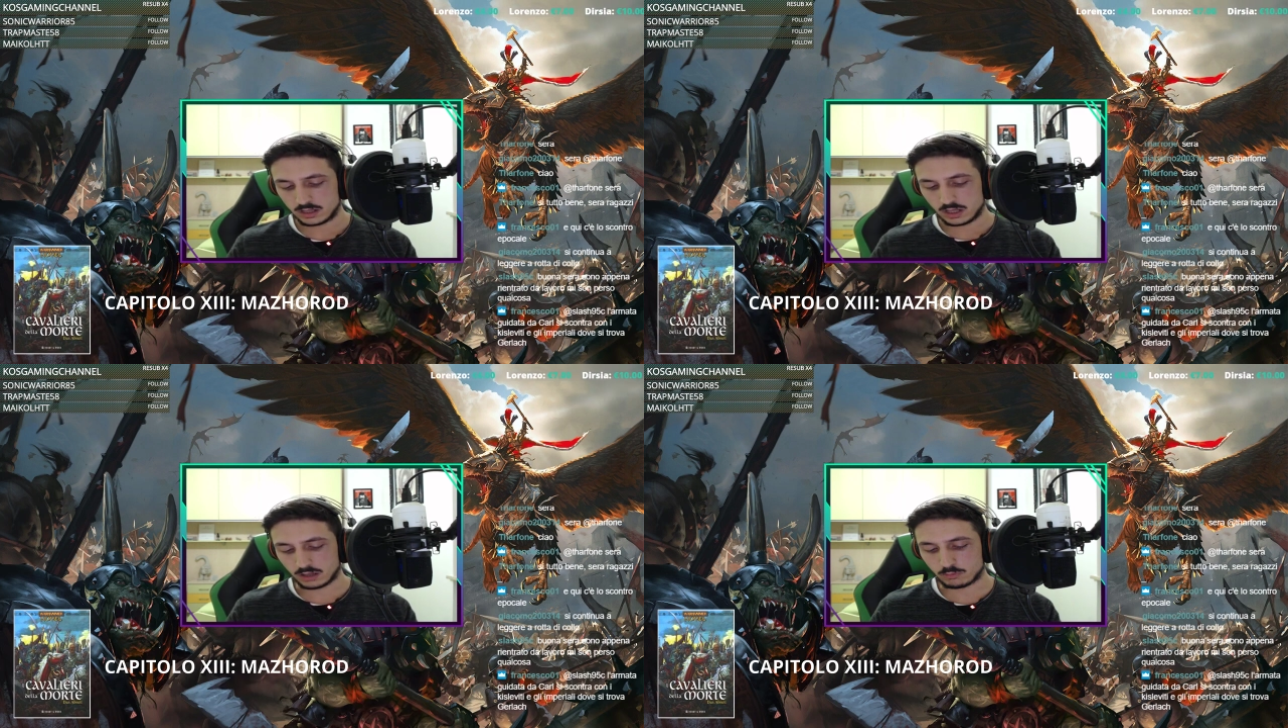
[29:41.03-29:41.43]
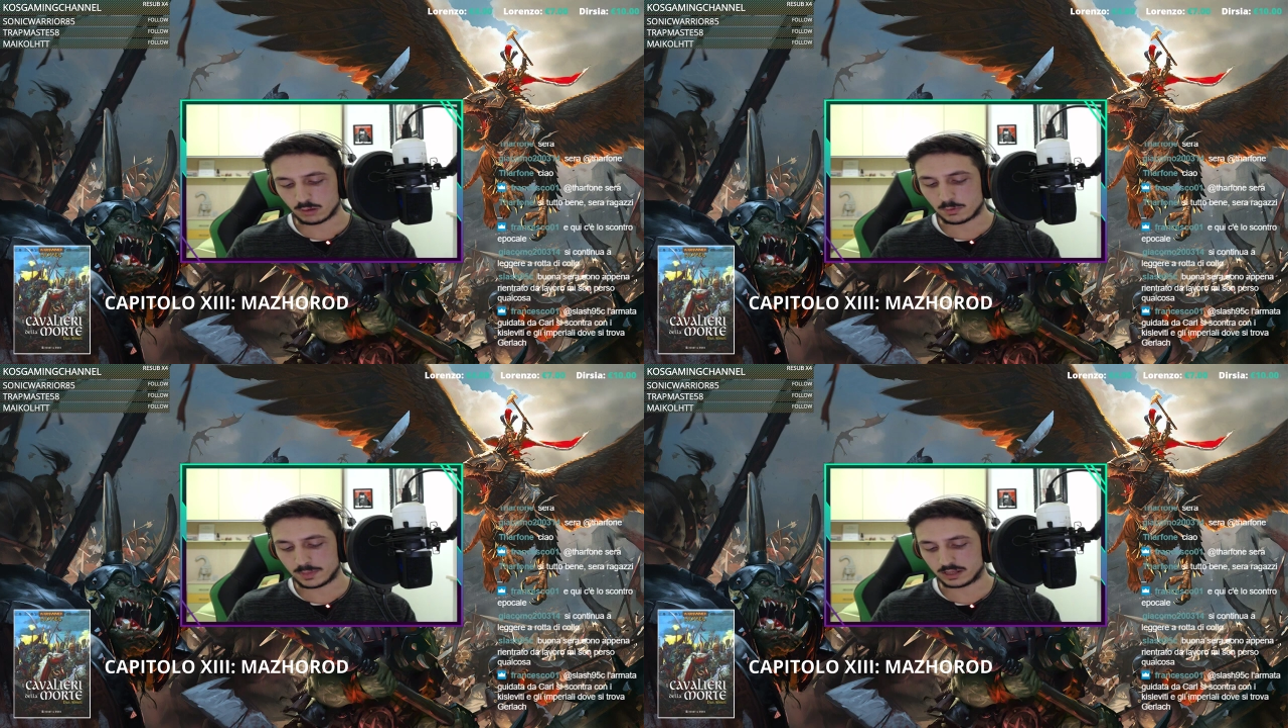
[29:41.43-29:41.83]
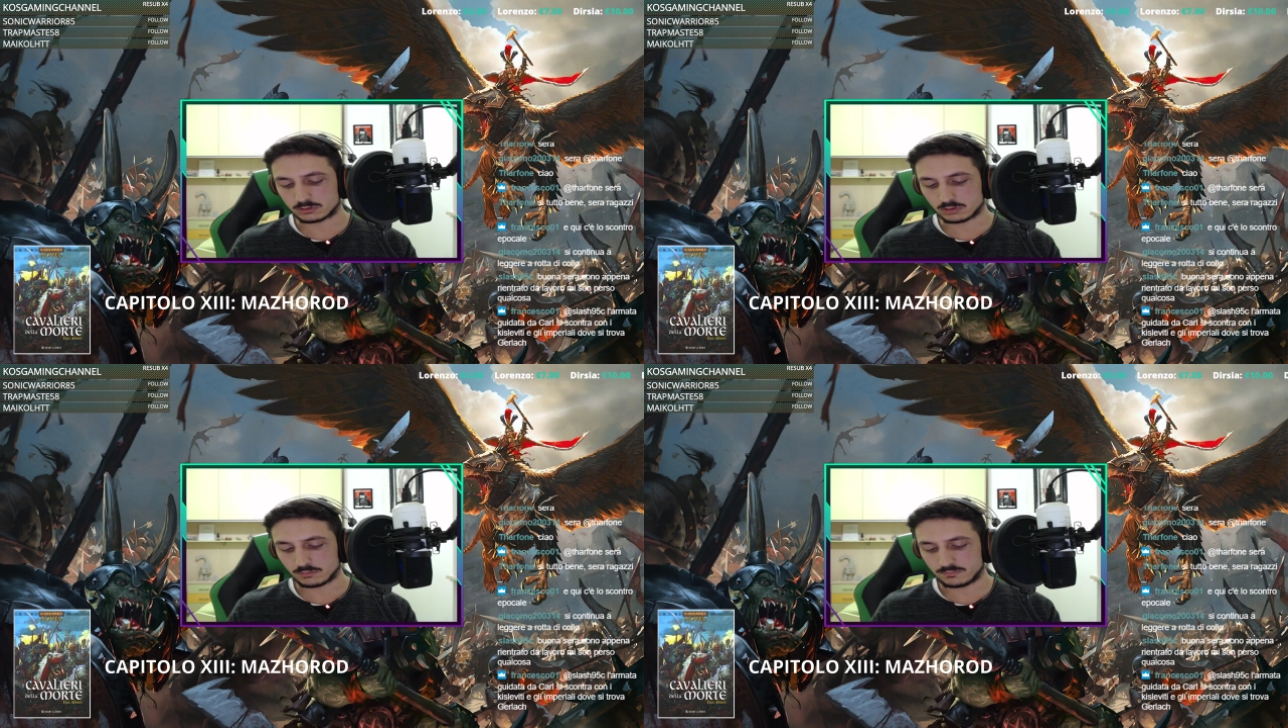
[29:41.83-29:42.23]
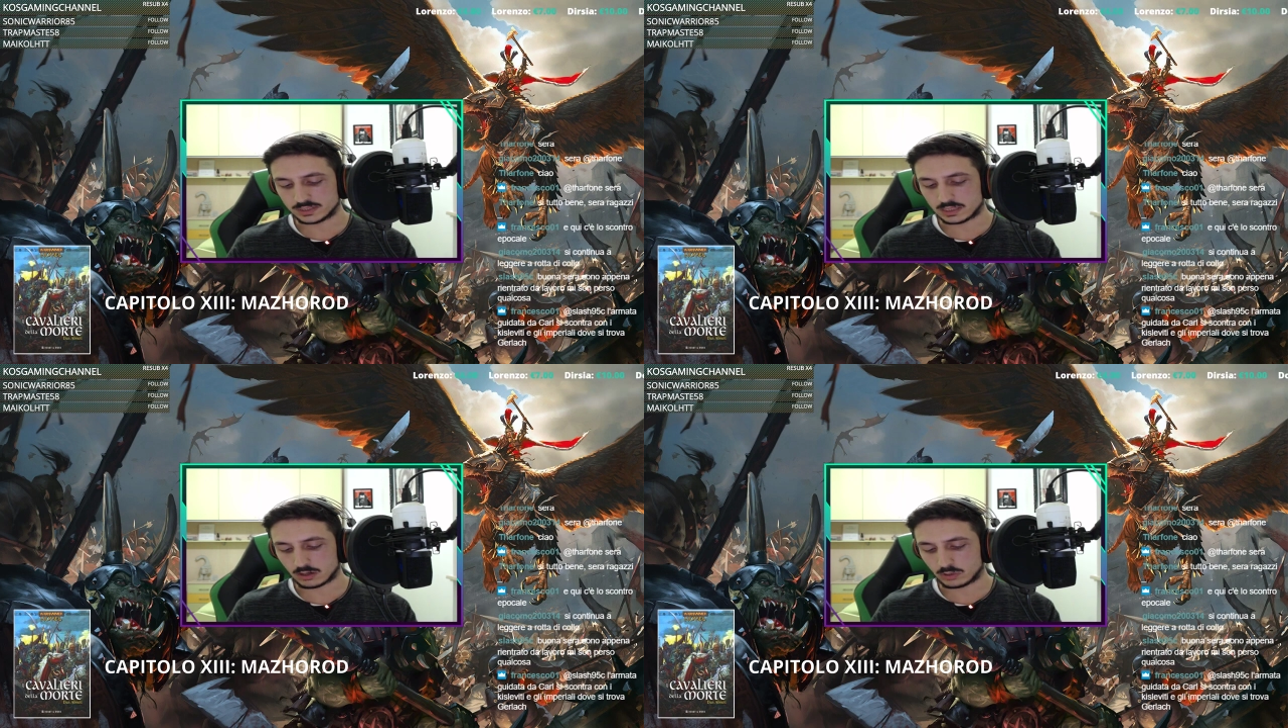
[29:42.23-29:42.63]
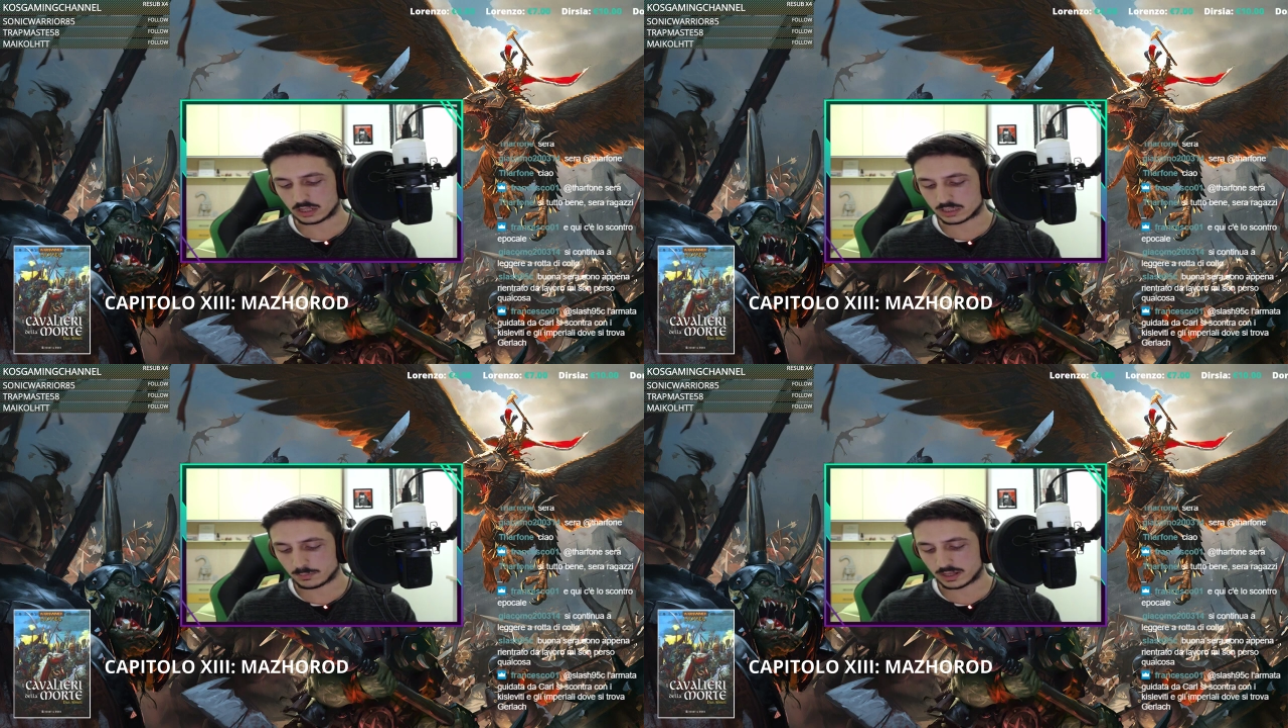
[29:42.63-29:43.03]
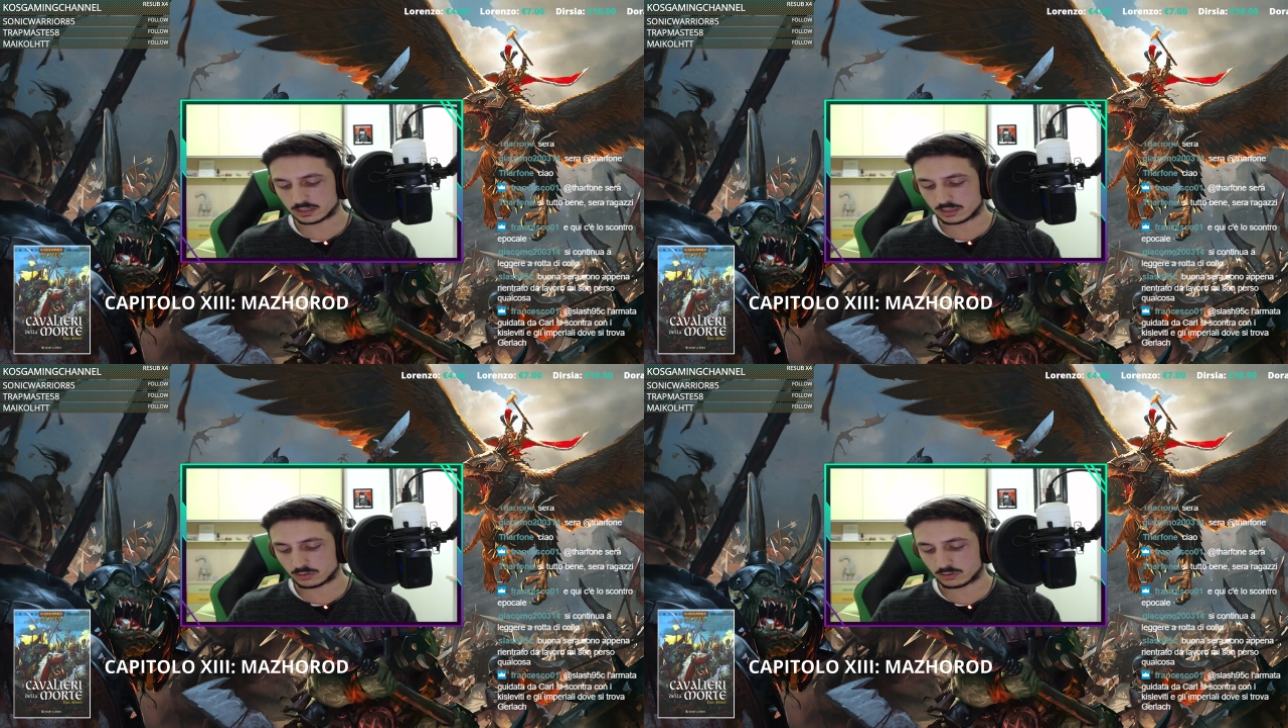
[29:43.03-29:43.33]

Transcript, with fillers: In quel momento videro un'altra banda di